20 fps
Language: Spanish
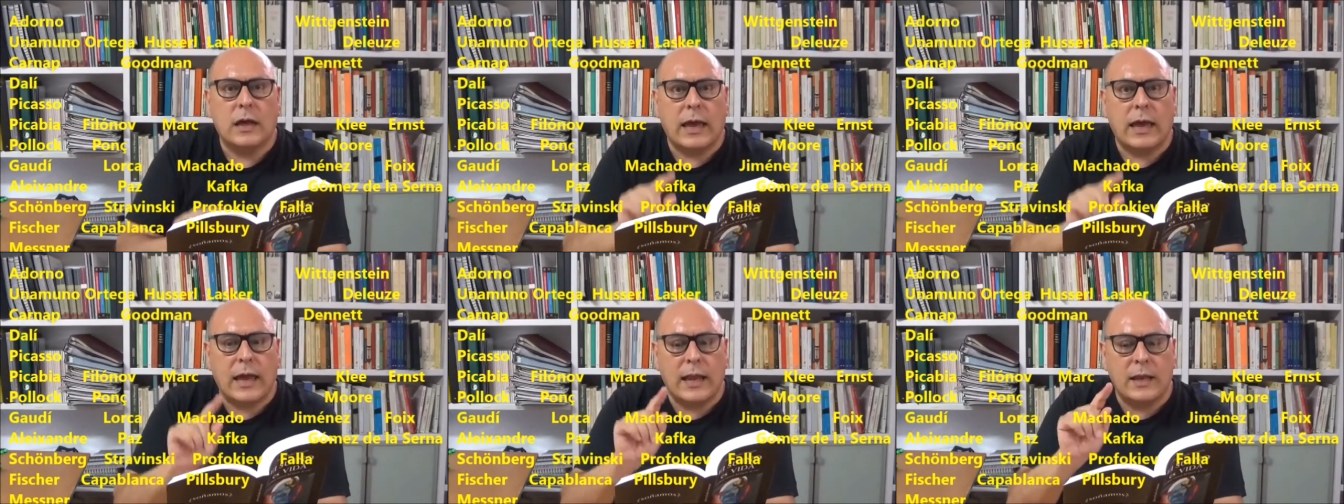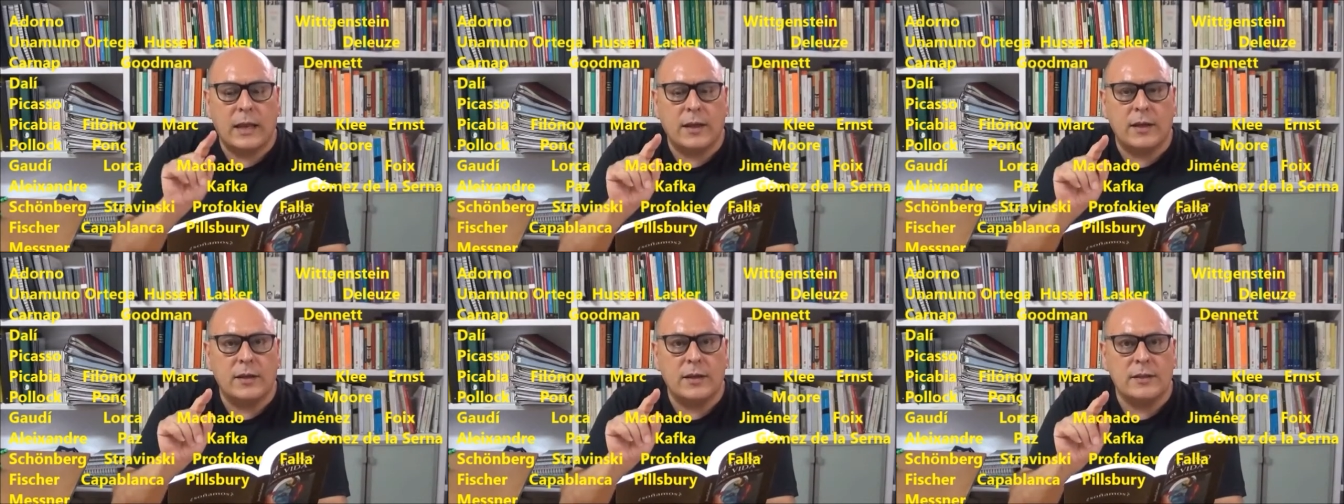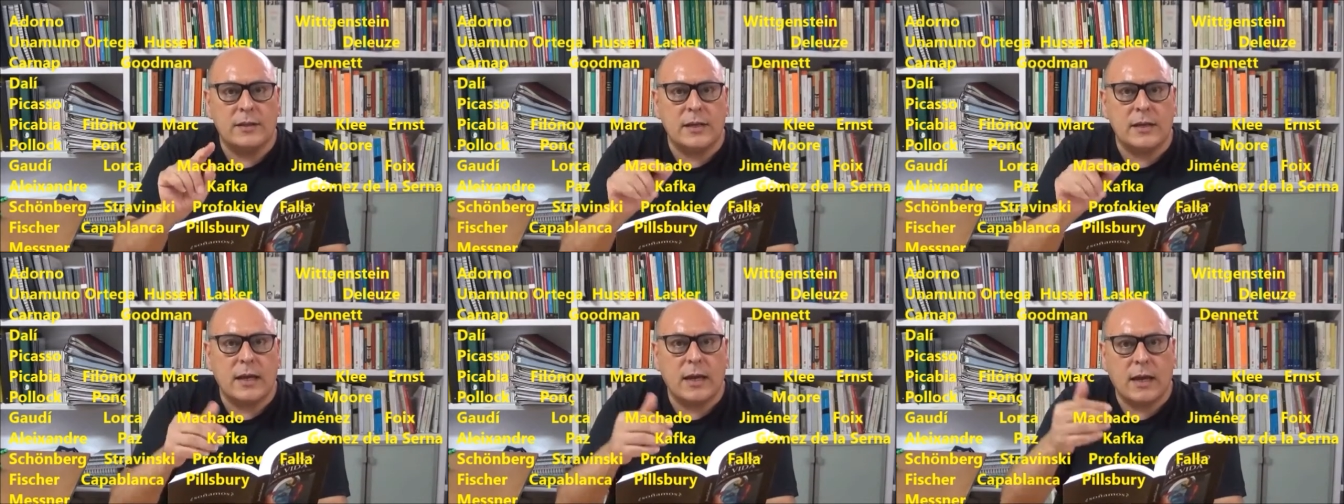el
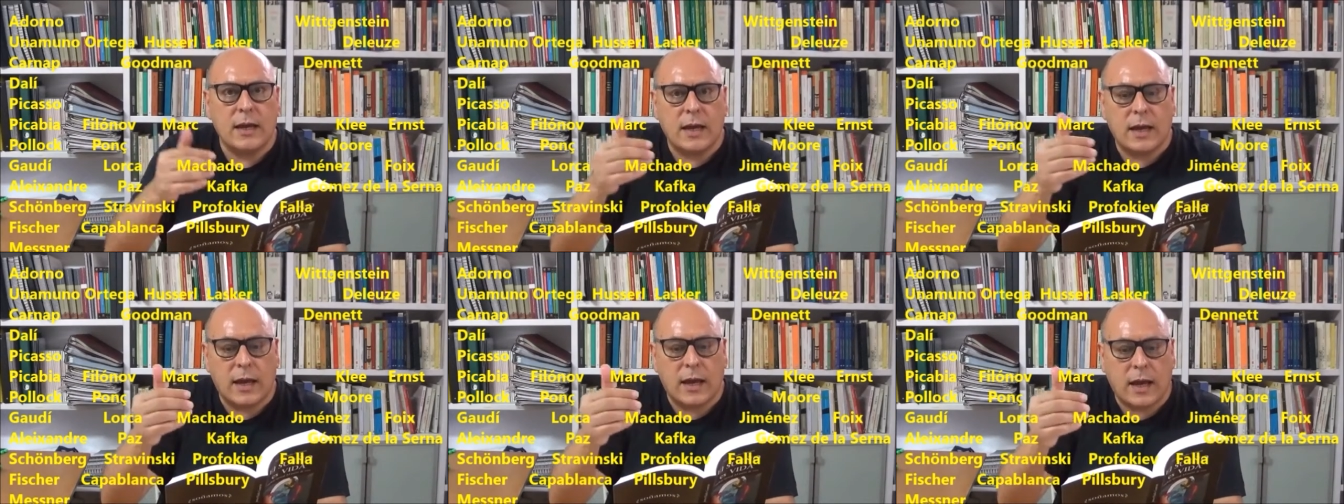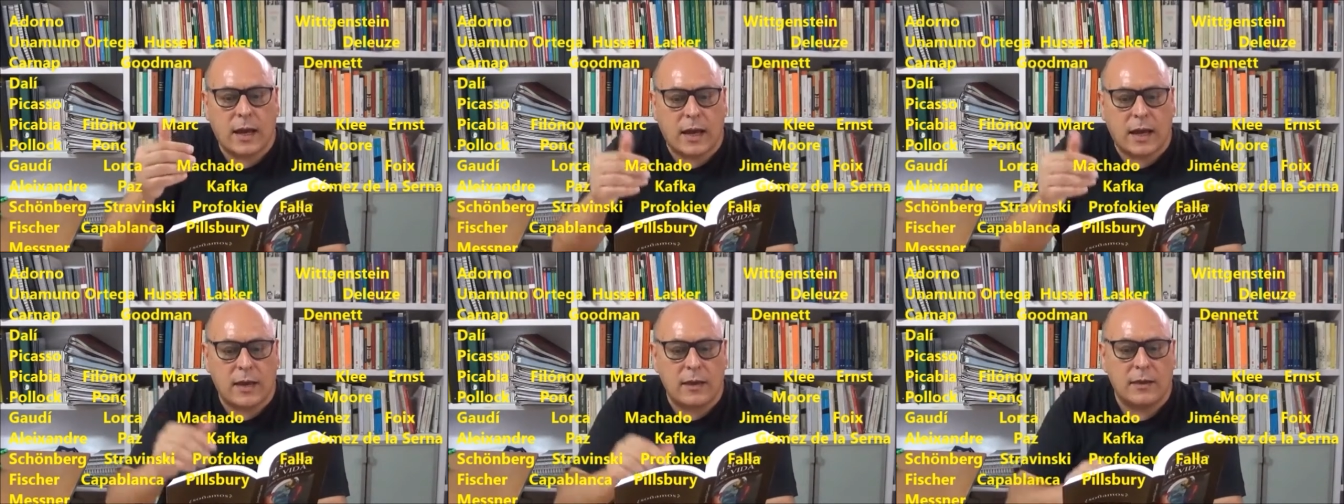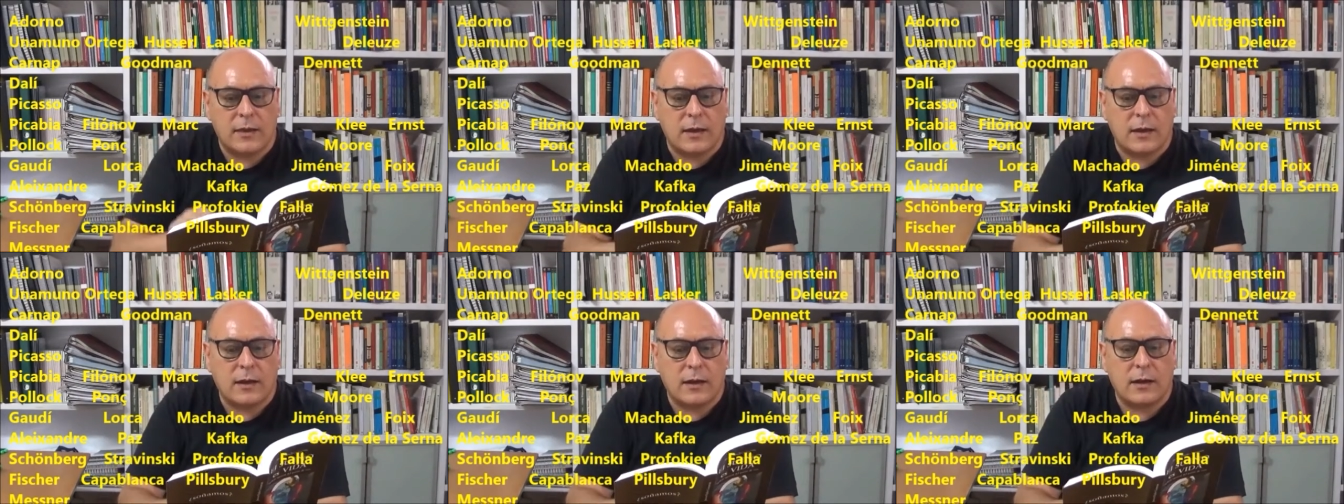Nietzsche,
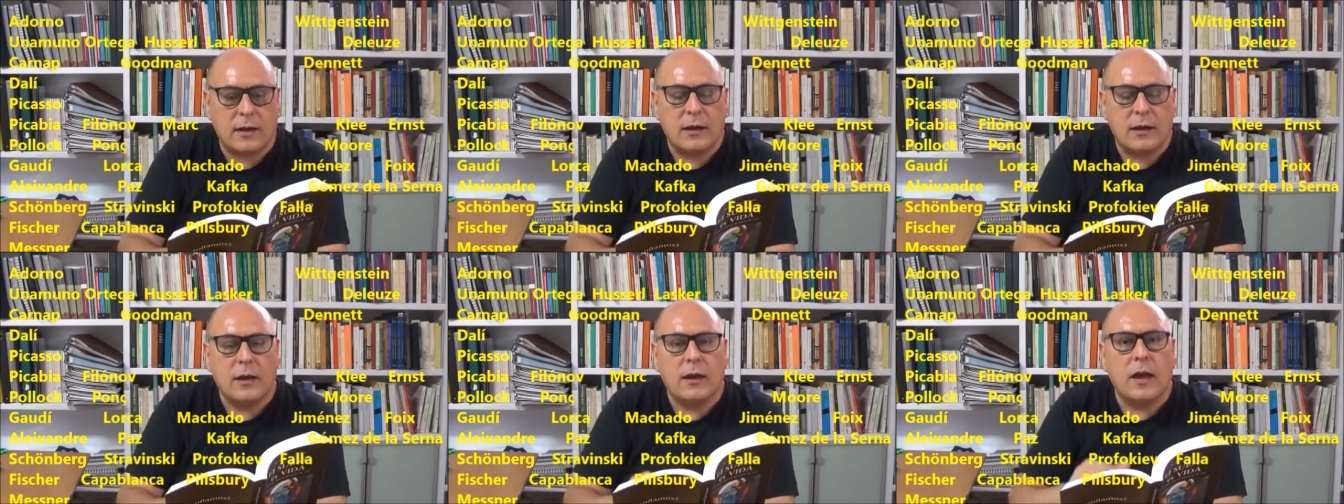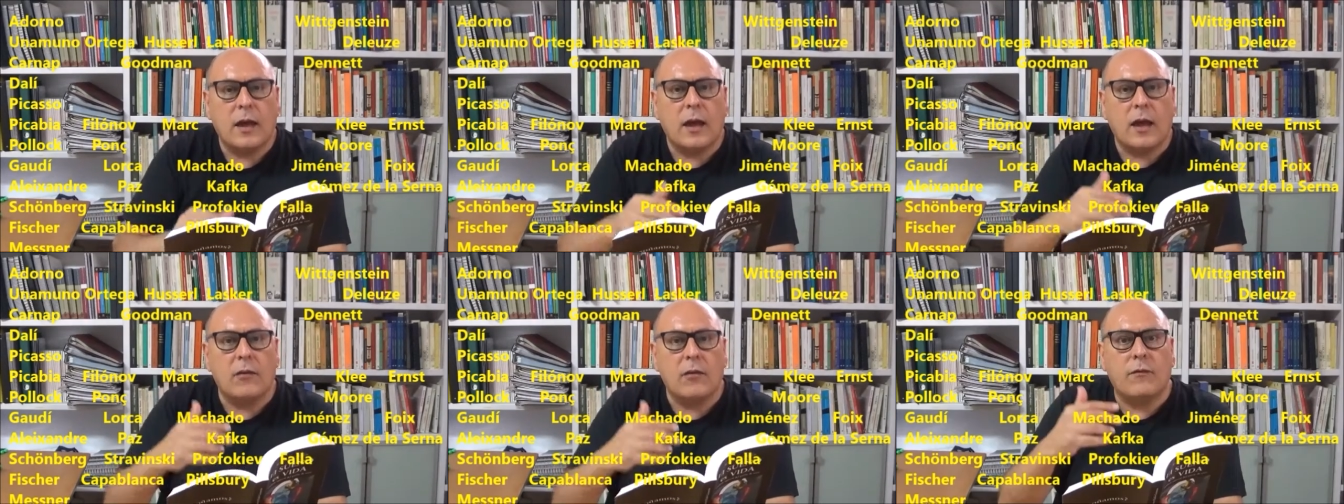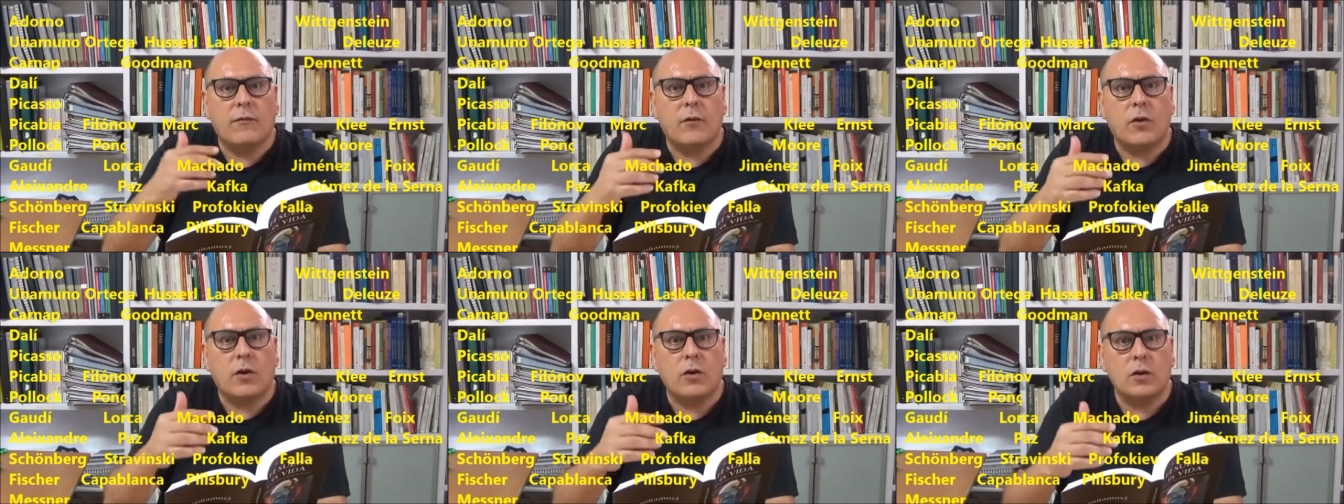Heidegger, el
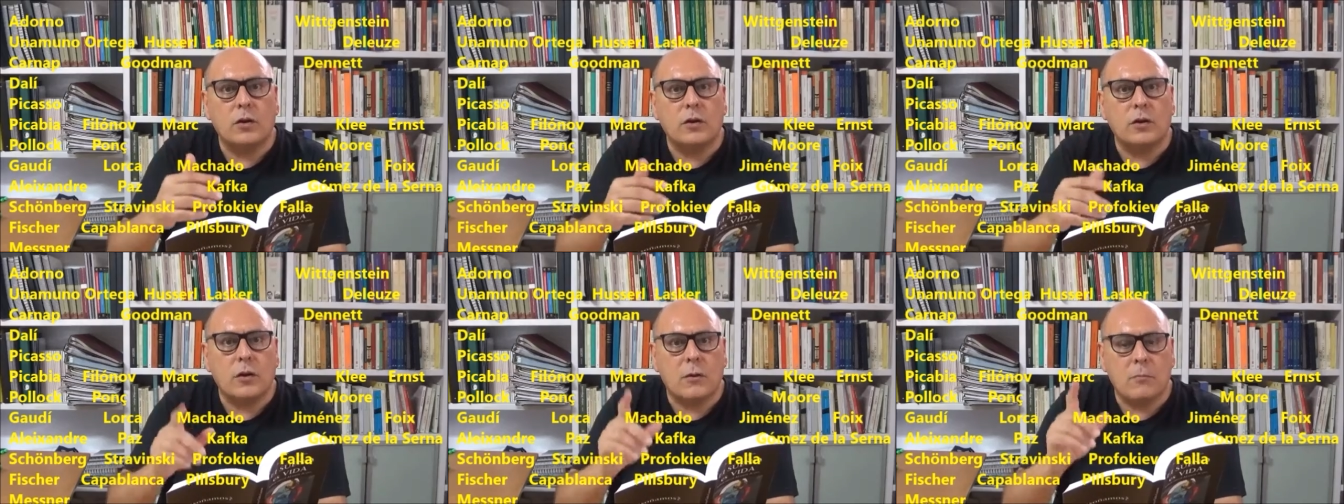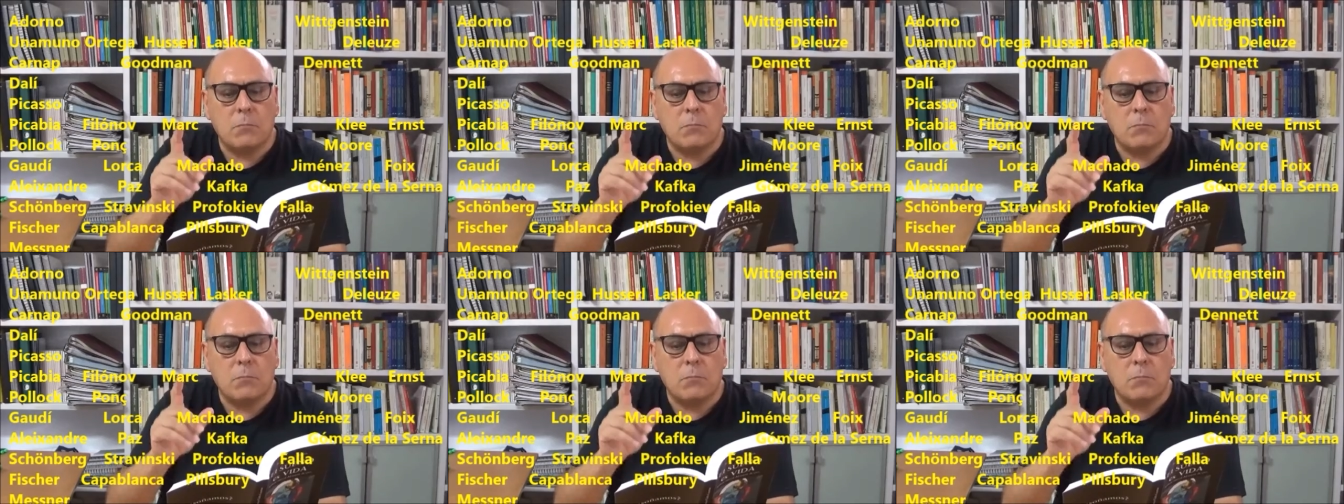Freud,